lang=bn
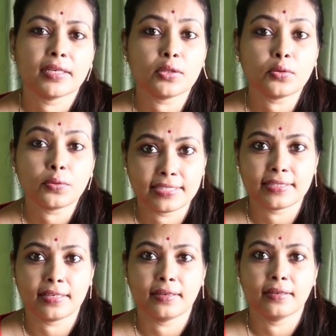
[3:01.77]
কিন্তু
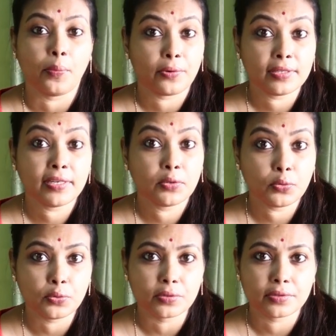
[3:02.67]
যেটা অপরাধের
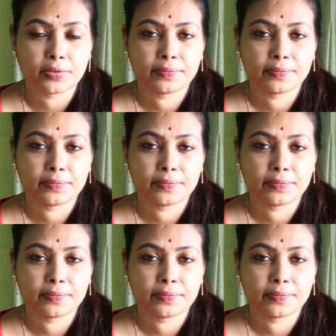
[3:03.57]
রুট